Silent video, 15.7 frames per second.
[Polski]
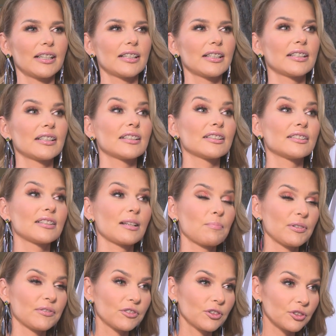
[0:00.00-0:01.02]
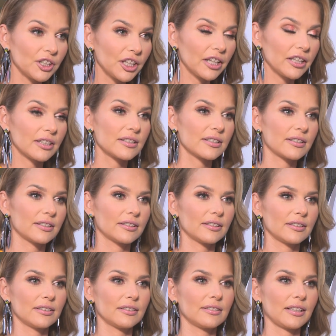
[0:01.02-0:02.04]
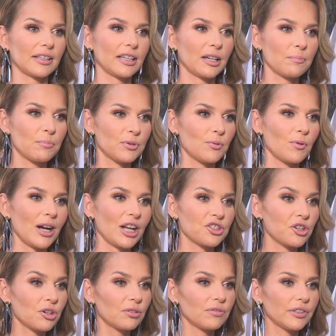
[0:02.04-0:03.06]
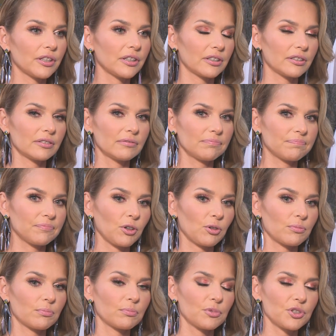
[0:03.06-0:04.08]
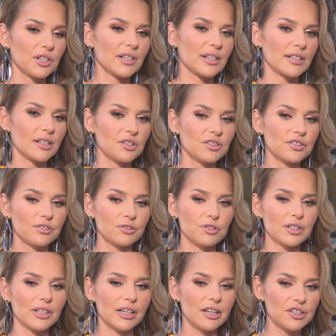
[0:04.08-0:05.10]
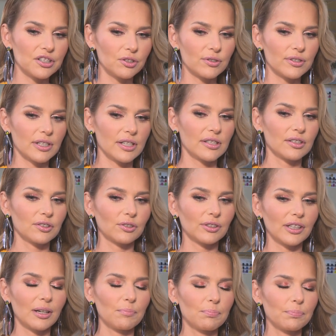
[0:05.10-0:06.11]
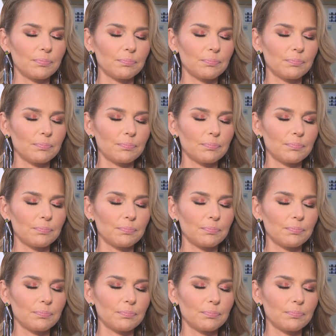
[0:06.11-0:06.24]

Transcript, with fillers: E, na pewno nie jest e, tak, jak było, aczkolwiek e, no, muszę zaznaczyć to, że dla każdego z nas jest to taka